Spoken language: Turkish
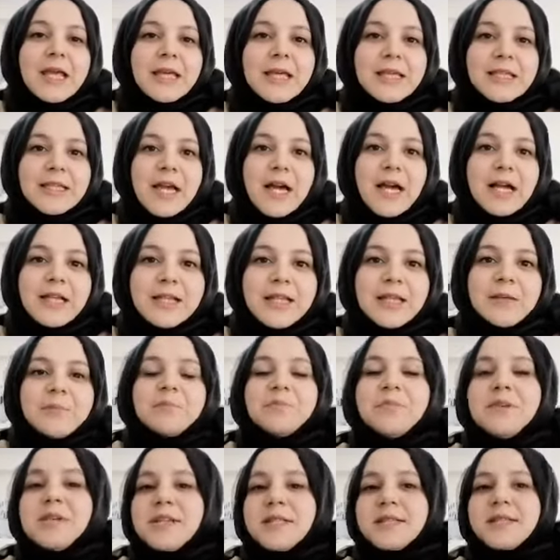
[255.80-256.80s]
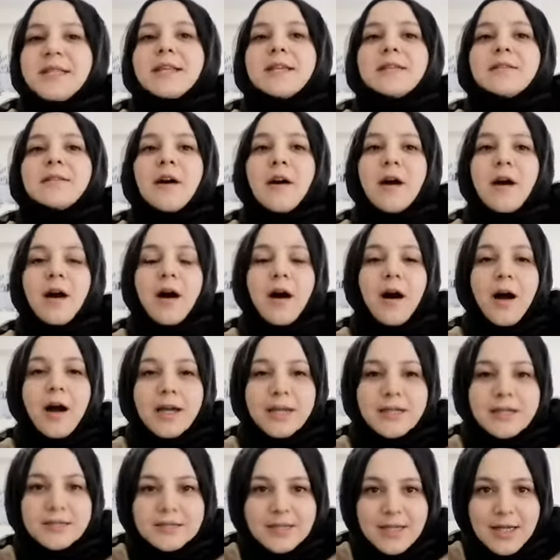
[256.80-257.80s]
Yani bir sene daha
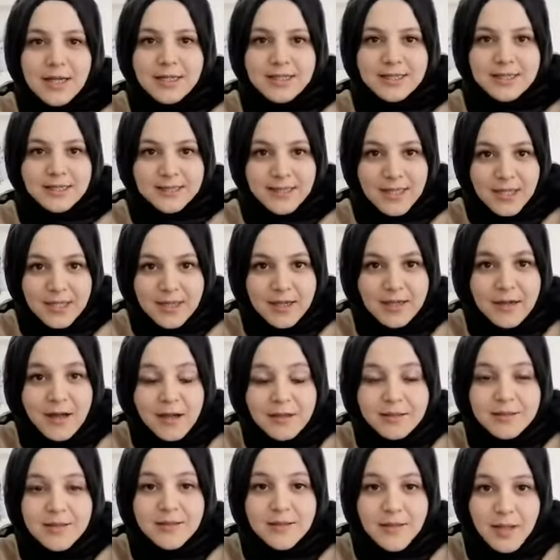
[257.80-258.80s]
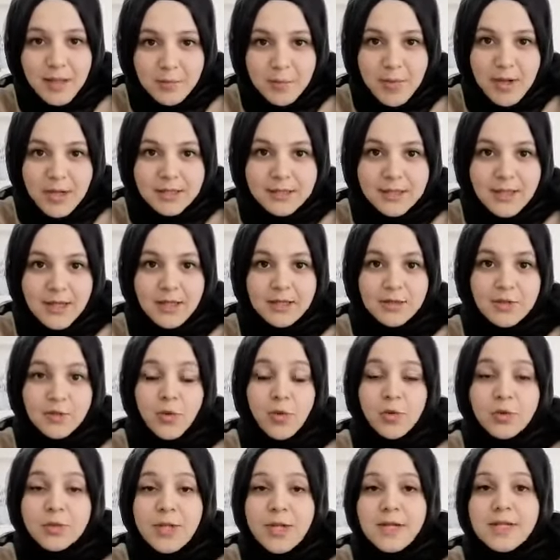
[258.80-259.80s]
aynı dersi tekrar alttan almaktan,
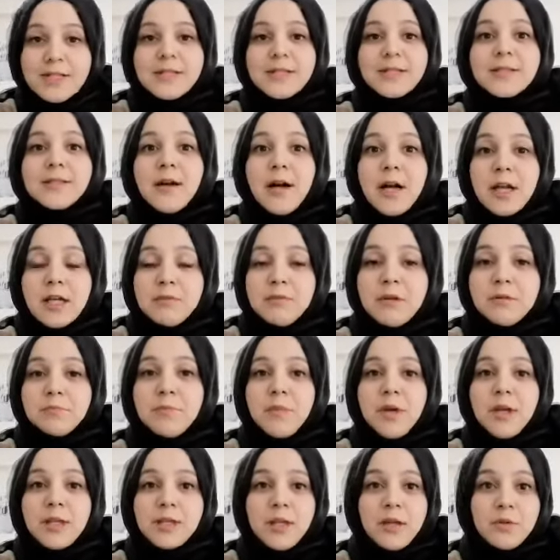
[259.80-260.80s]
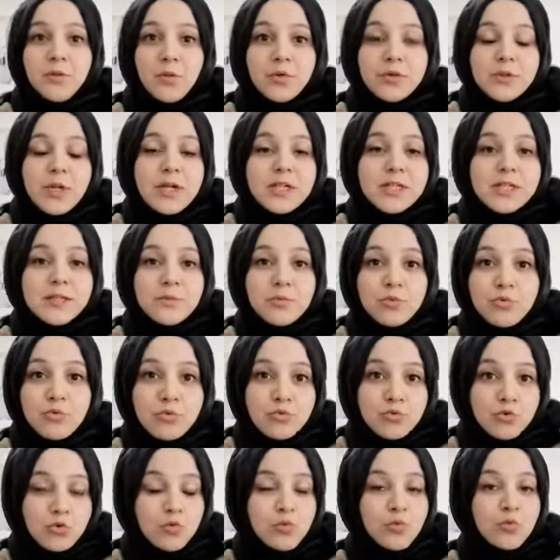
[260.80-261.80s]
o dersi takip etmekten, o dersin bütün
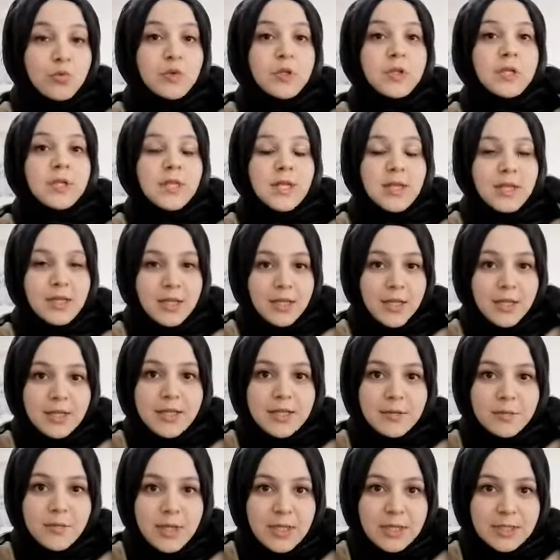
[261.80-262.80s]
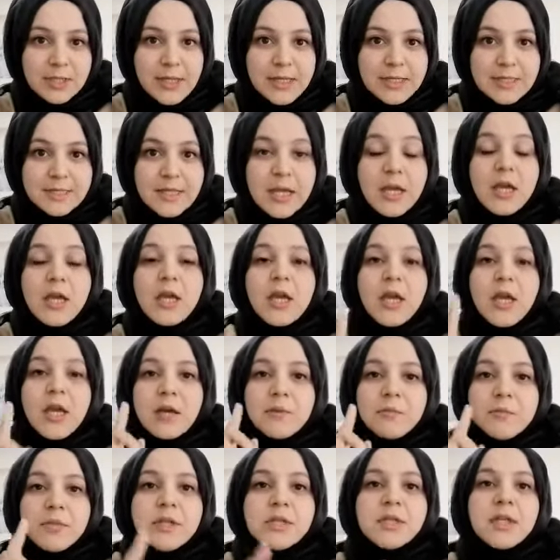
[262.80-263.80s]
sorumluluklarını yerine getirmektense
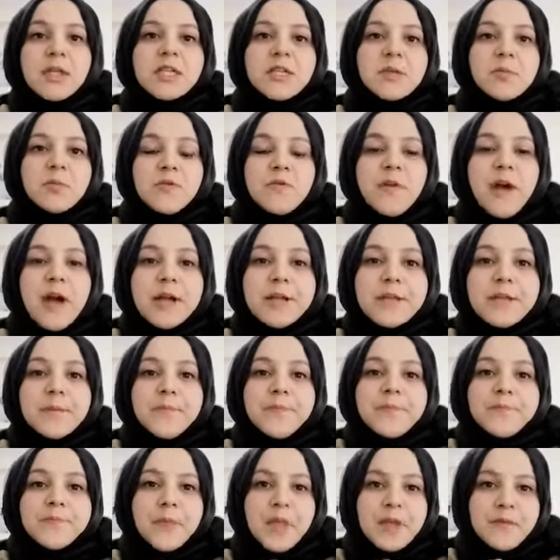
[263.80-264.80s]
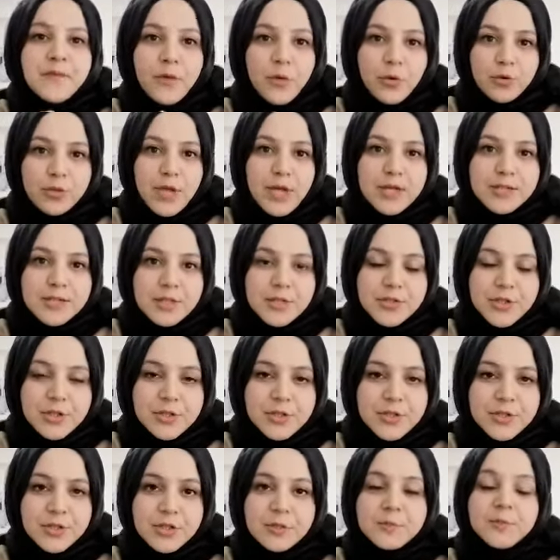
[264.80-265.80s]
bir gecemi verdim ve o derse
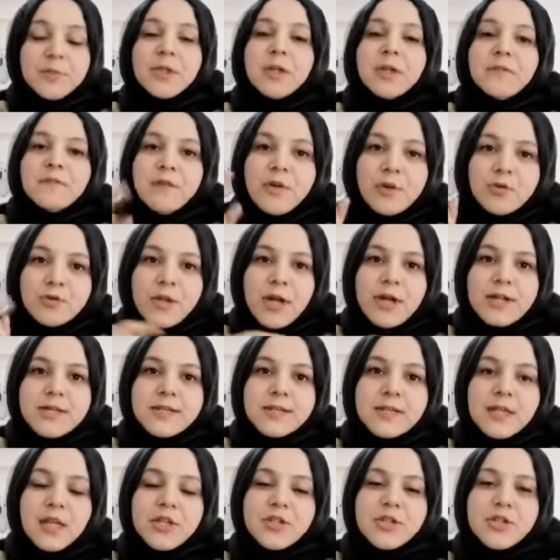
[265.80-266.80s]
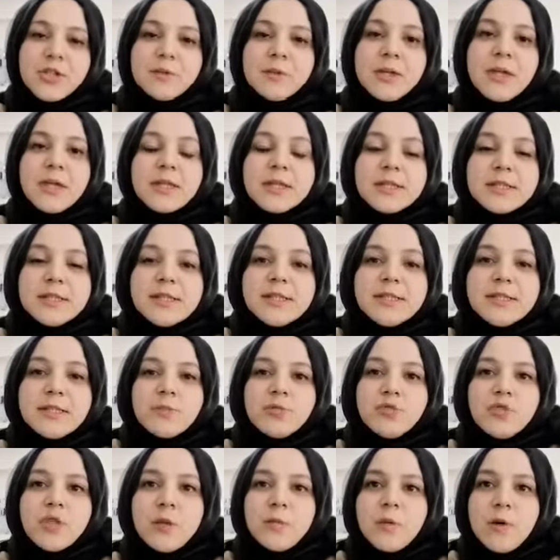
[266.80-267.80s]
çalıştım ve o dersi geçtim. Siz de
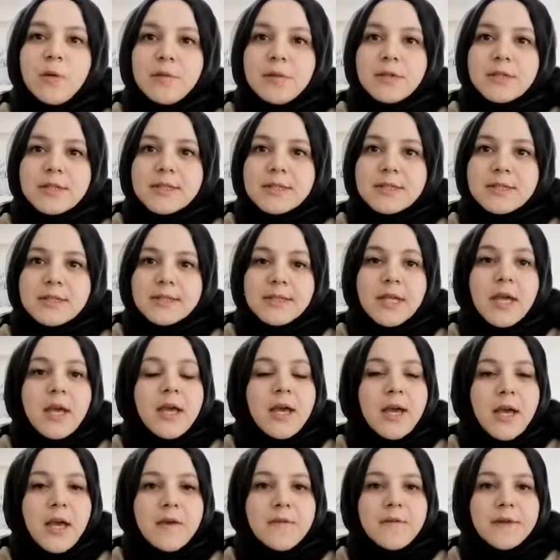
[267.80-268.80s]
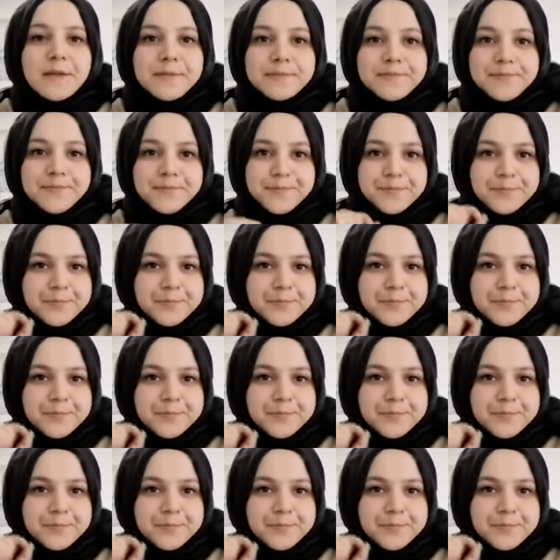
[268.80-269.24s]
bunu yapabilirsiniz. Evet